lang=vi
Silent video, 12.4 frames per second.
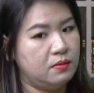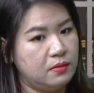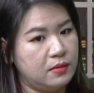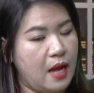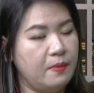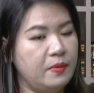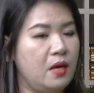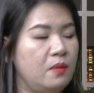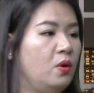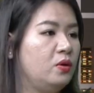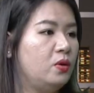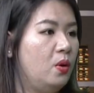8
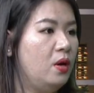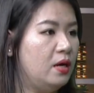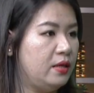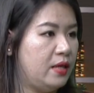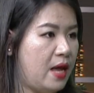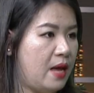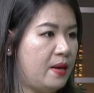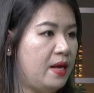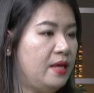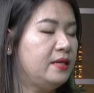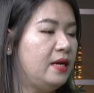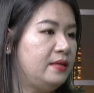tiếng buổi tối ở nhà bạn
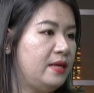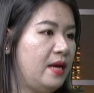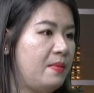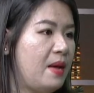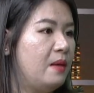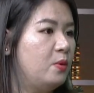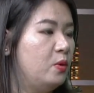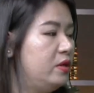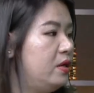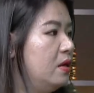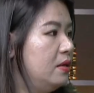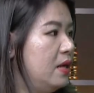hãy dành ra 3 4
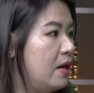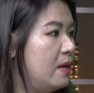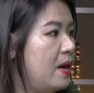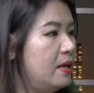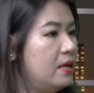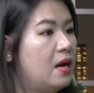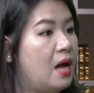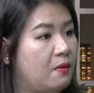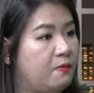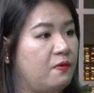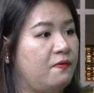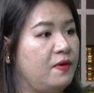tiếng để các bạn
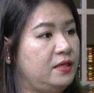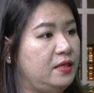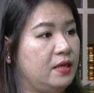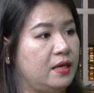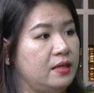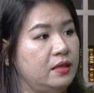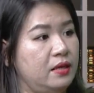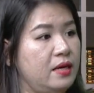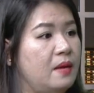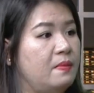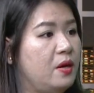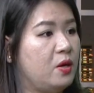học và phát triển cái sở
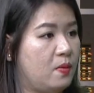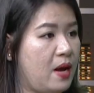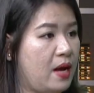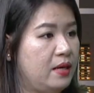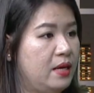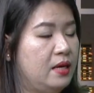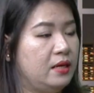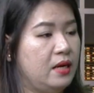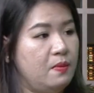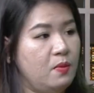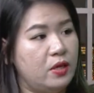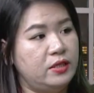thích đam mê của bạn
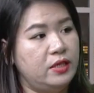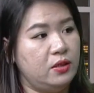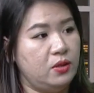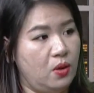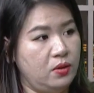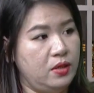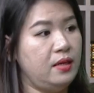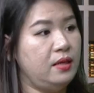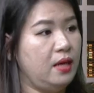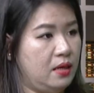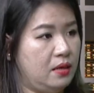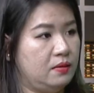đến một cái trình độ
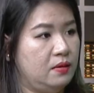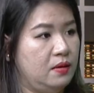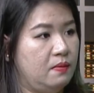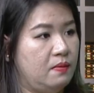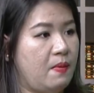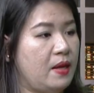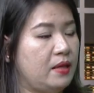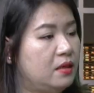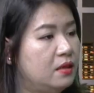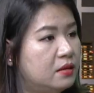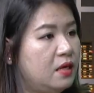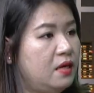nhất định mà bạn
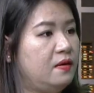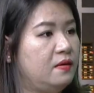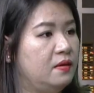tự tin